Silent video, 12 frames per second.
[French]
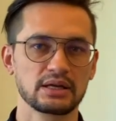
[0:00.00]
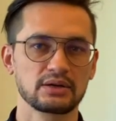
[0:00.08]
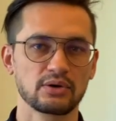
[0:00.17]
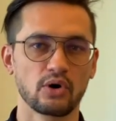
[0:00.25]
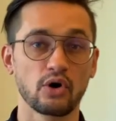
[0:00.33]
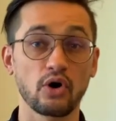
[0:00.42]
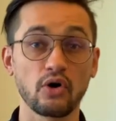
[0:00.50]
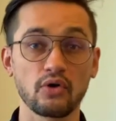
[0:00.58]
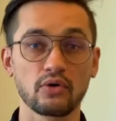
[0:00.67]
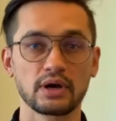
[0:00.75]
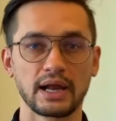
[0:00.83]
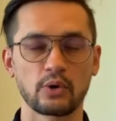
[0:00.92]

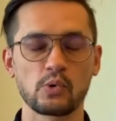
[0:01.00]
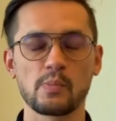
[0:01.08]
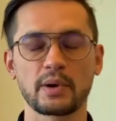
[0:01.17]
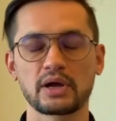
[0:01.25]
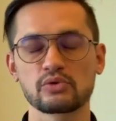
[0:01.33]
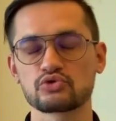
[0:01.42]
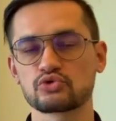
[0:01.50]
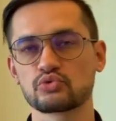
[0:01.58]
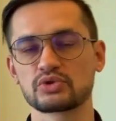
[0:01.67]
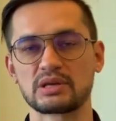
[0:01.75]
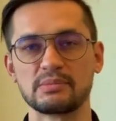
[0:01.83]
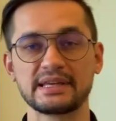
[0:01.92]
rend la compréhension
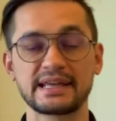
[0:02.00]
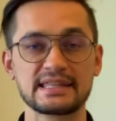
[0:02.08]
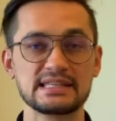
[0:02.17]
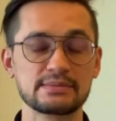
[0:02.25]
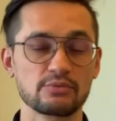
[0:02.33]
des mécanismes